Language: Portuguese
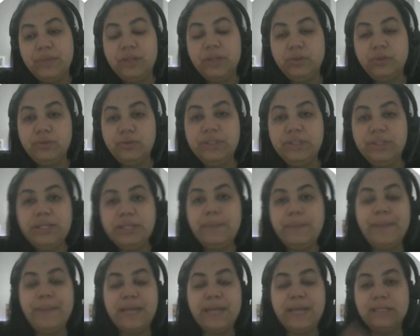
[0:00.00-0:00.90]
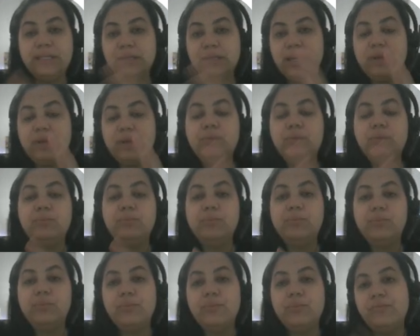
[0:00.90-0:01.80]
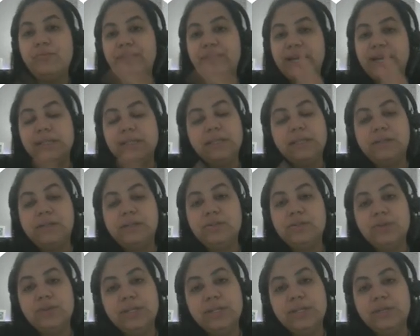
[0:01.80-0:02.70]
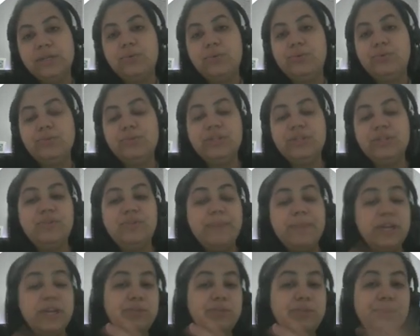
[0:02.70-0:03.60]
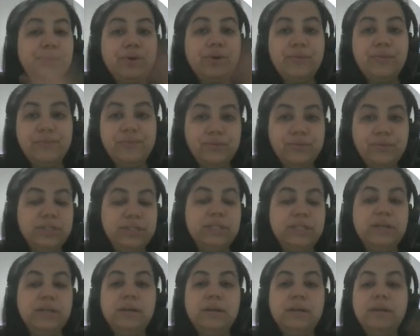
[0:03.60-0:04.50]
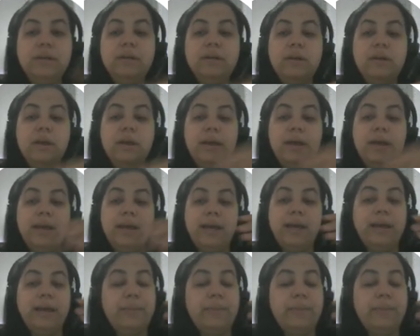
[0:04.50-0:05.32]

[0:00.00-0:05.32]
do City Pass, né? Com, com várias atrações inclusas, mesmo que eu não fosse é,